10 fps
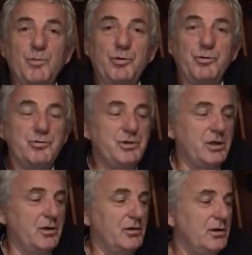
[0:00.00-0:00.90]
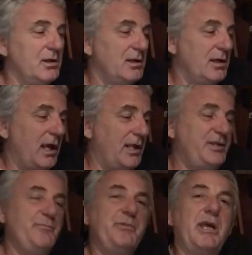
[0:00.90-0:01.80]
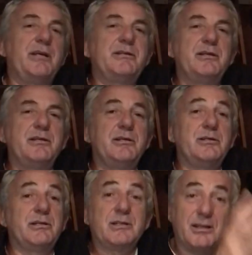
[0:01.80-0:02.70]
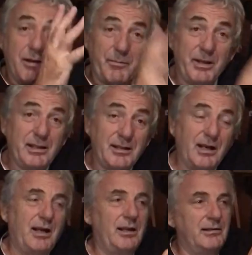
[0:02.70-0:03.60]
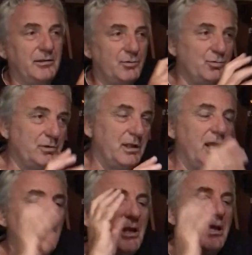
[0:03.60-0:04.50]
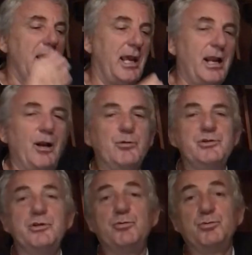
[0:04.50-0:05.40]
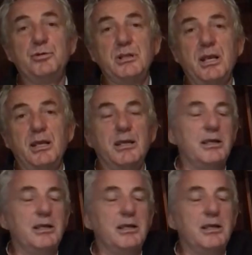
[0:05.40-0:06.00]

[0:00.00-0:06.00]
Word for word: un bottoncino e il GPS ci dice esattamente la latitudine e la longitudine